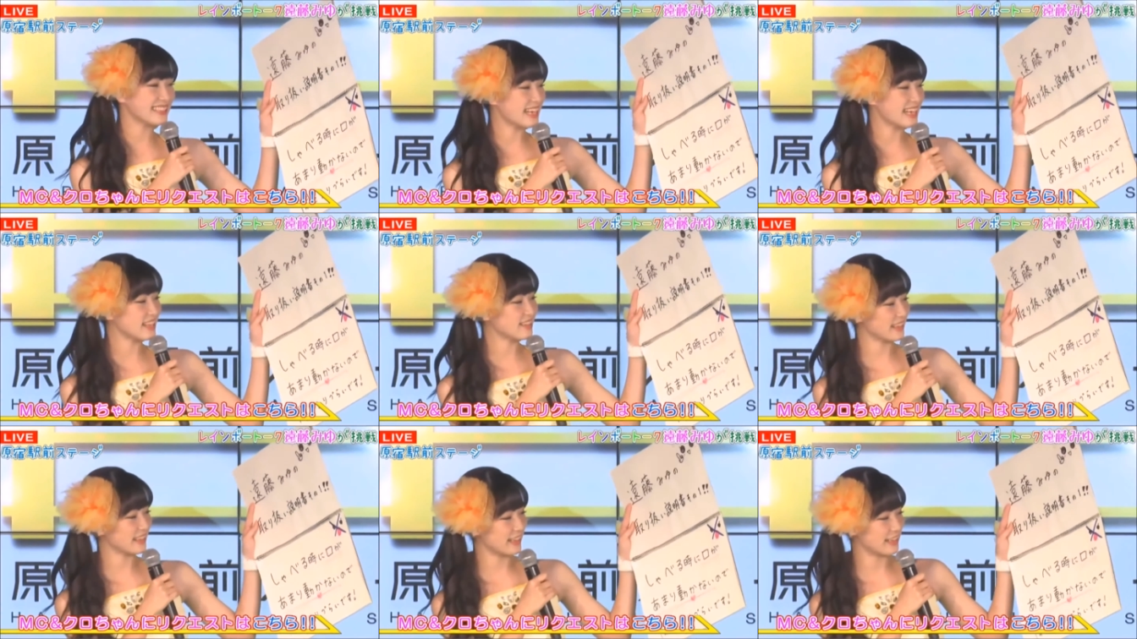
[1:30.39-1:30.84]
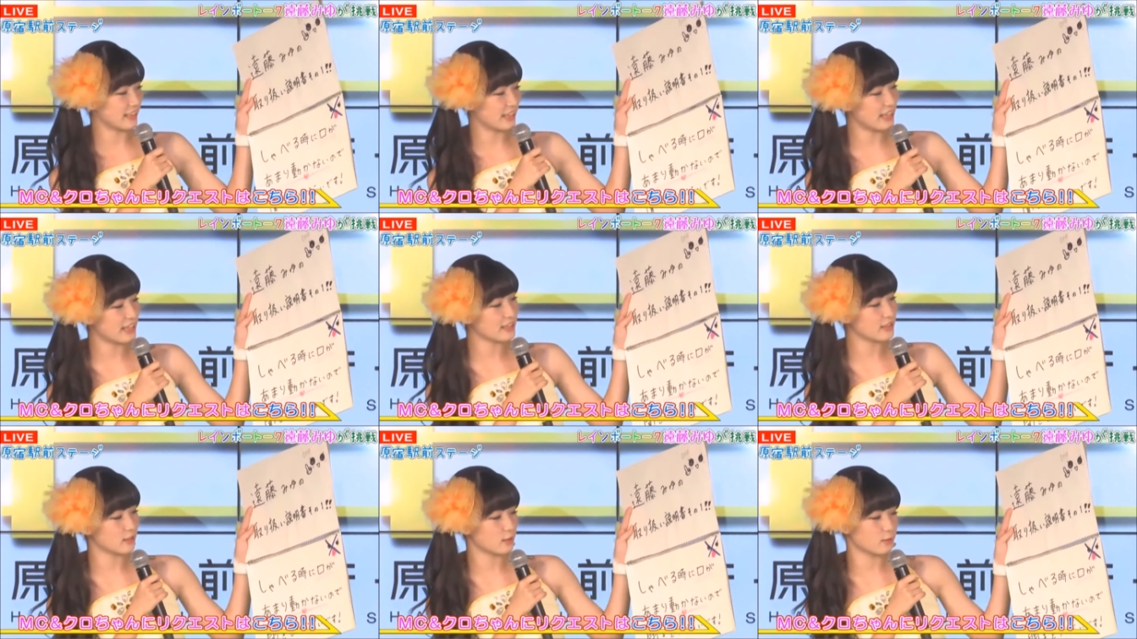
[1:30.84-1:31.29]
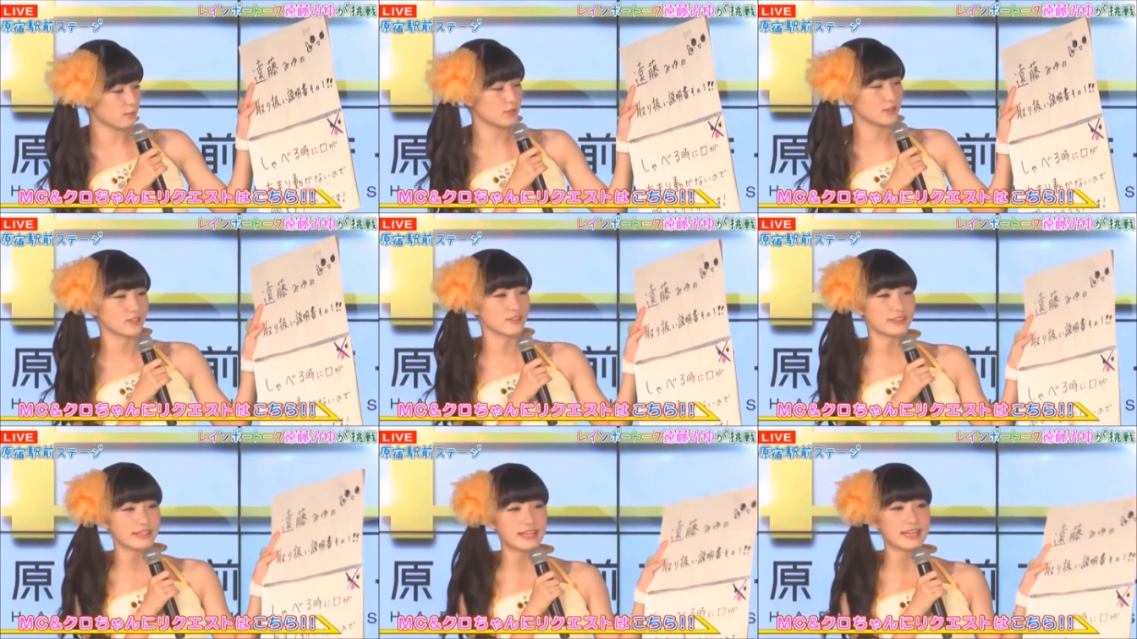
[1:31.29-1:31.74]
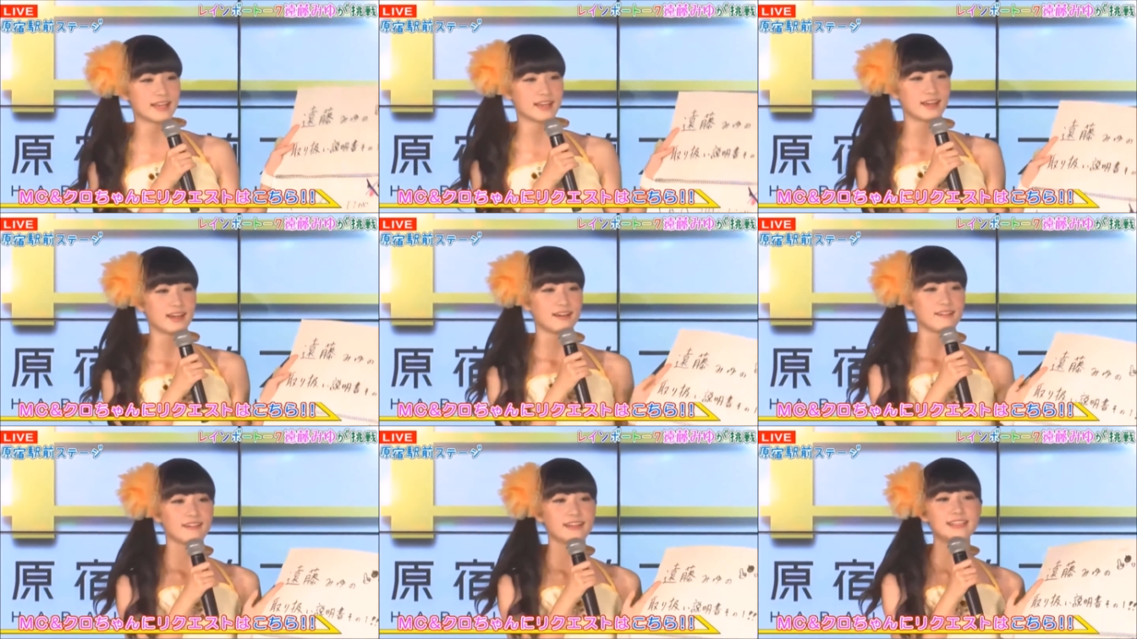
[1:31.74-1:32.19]
らいのかなと思うので、
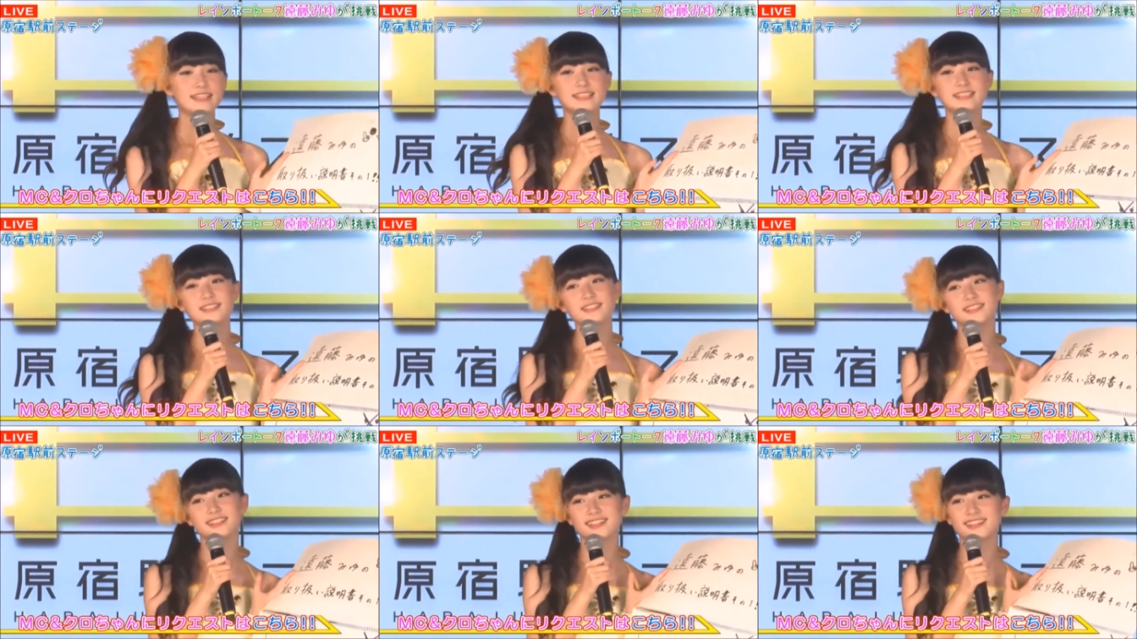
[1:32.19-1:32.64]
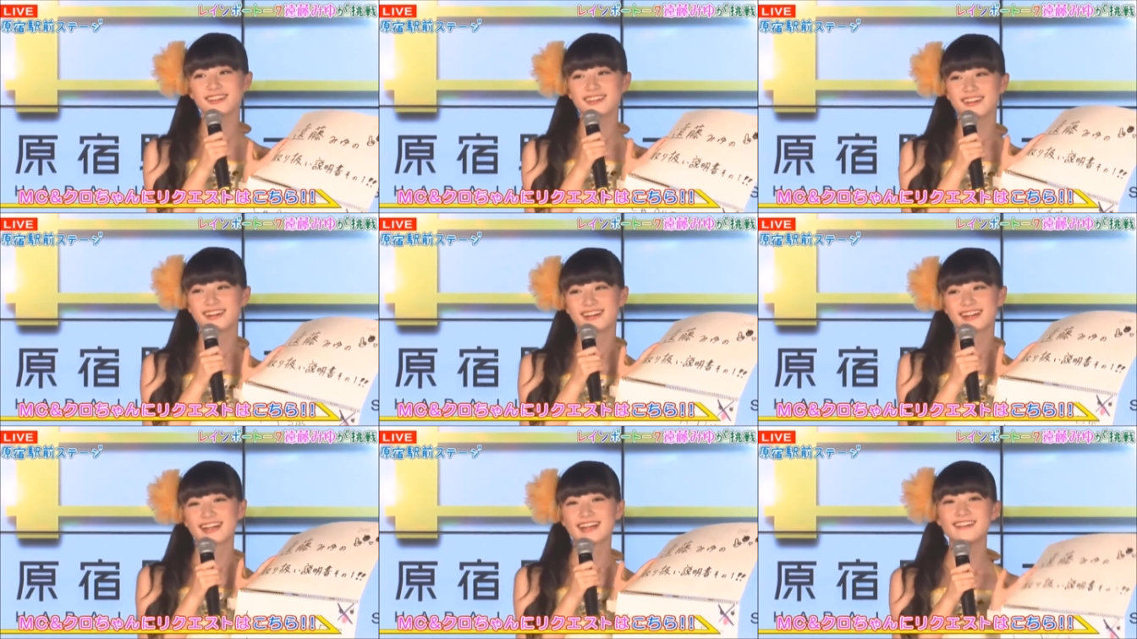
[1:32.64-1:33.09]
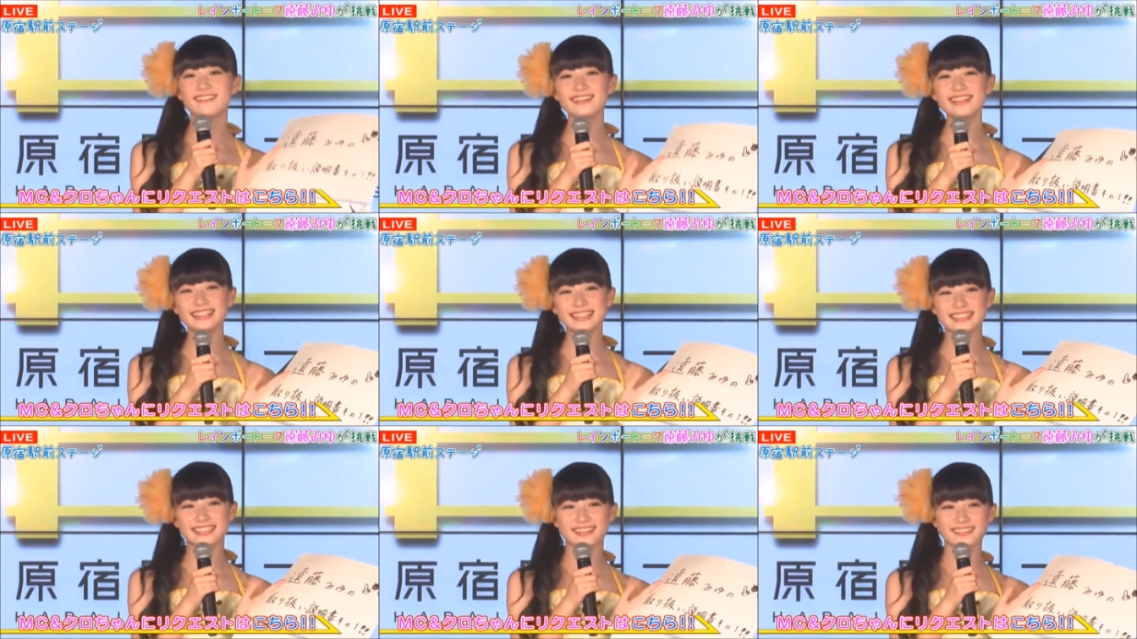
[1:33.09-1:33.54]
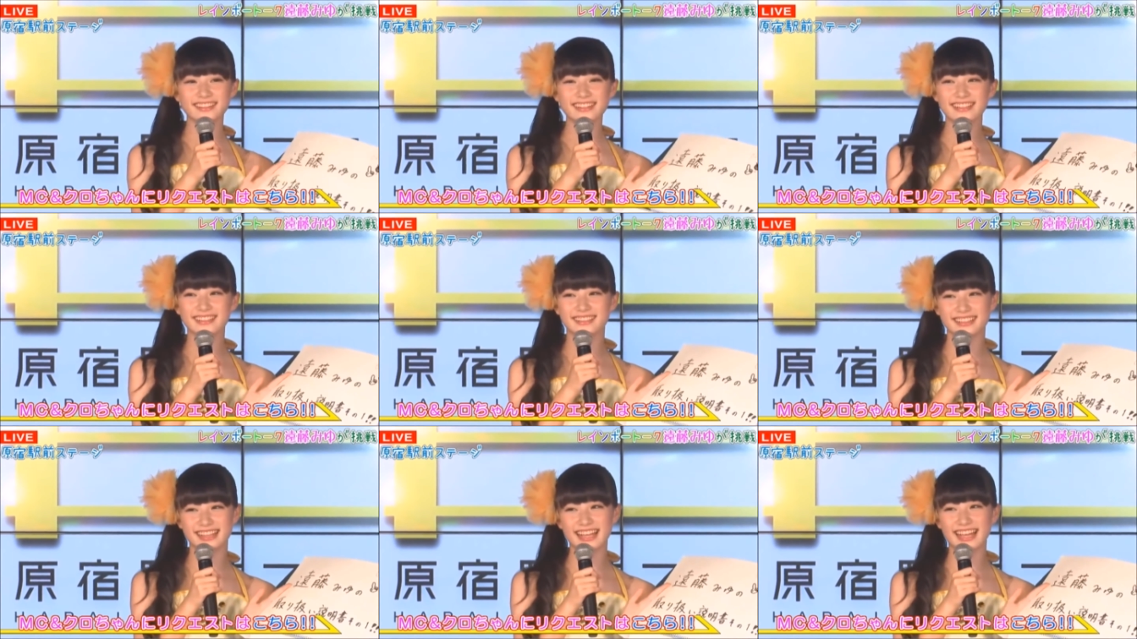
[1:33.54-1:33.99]
はい私ちょっと今日頑張って喋
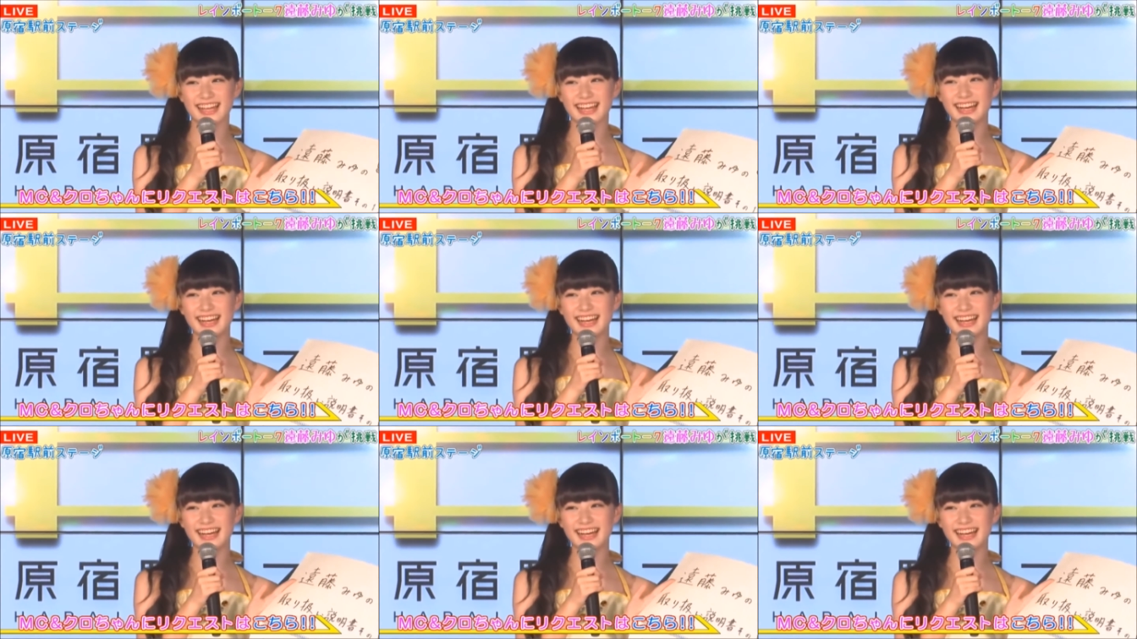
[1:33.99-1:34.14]
るので、